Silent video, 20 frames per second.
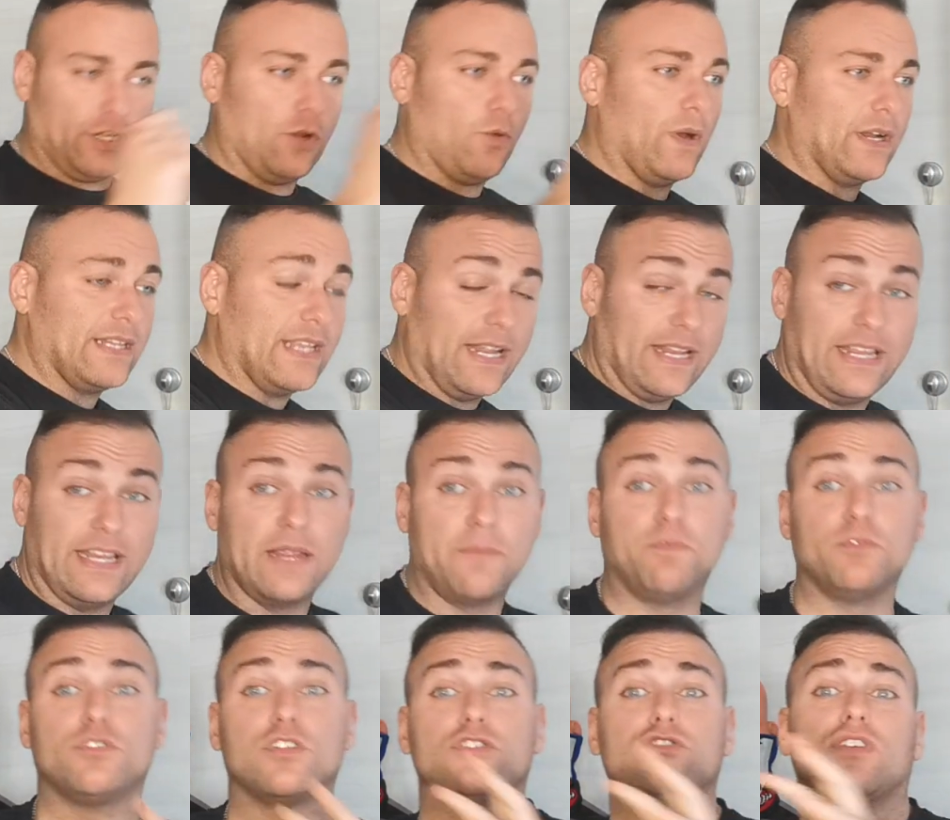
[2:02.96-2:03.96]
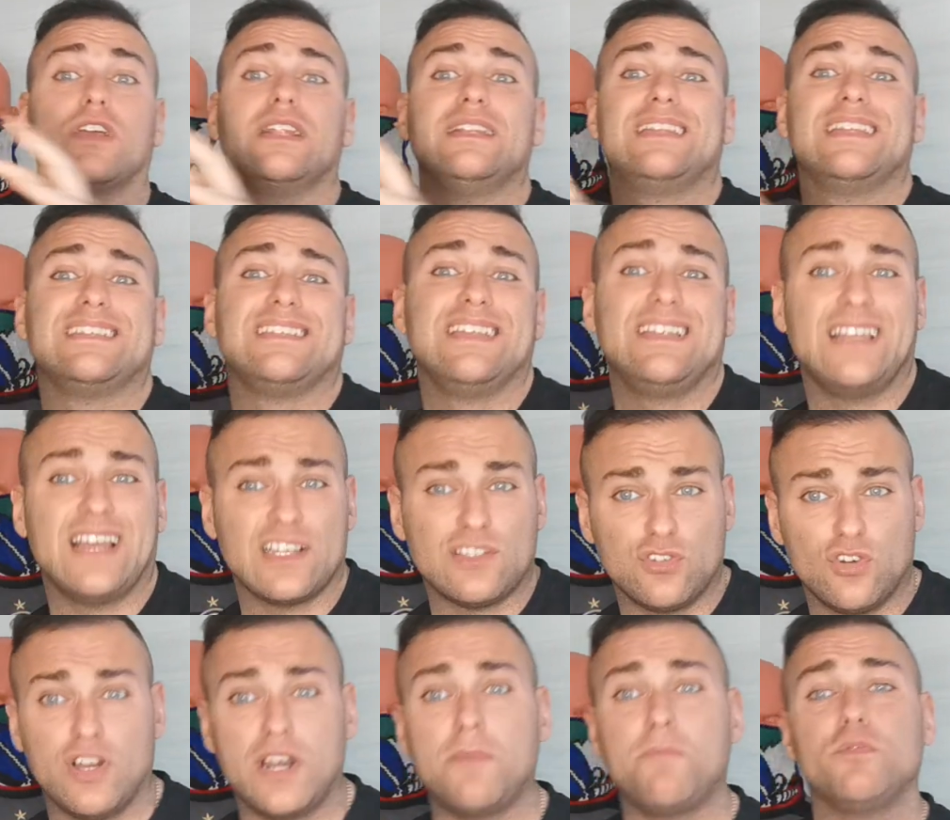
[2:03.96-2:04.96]
che il guardaline, piuttosto che il
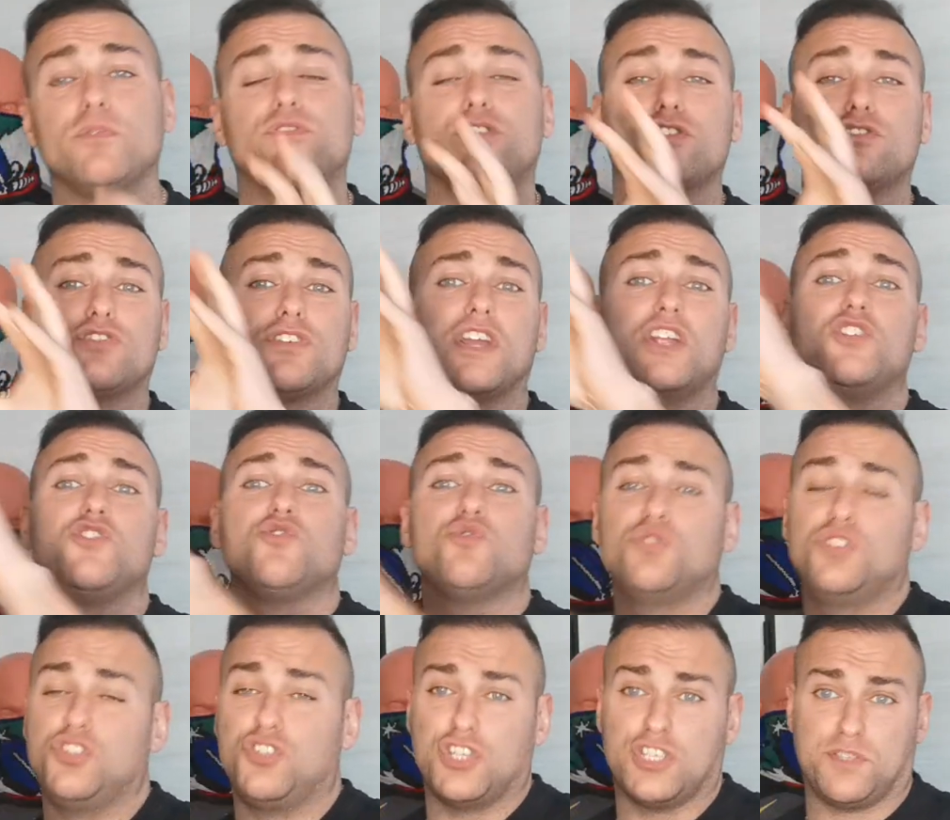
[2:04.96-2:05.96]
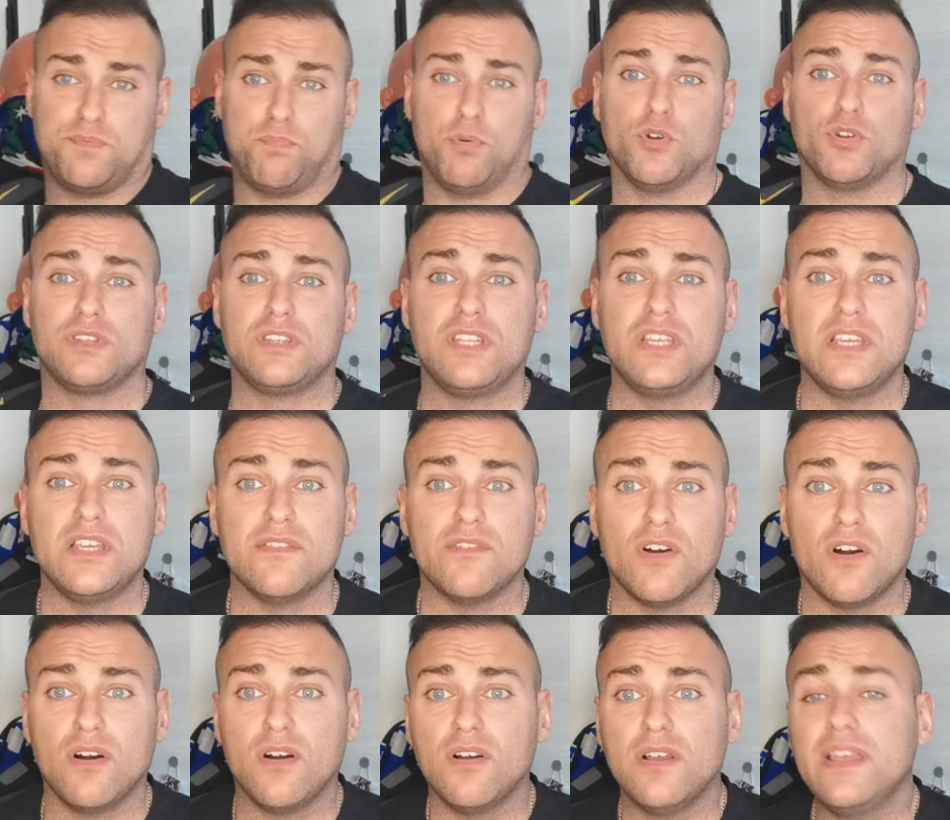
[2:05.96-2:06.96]
disegnatore, piuttosto che il giudice
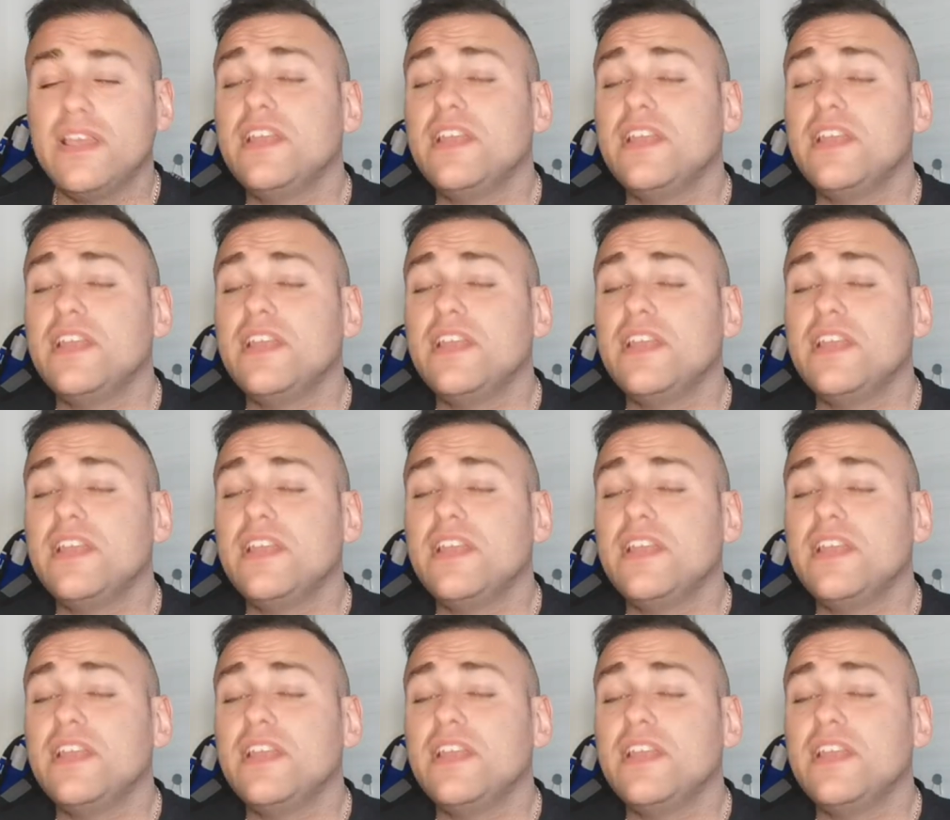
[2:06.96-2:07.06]
sportivo.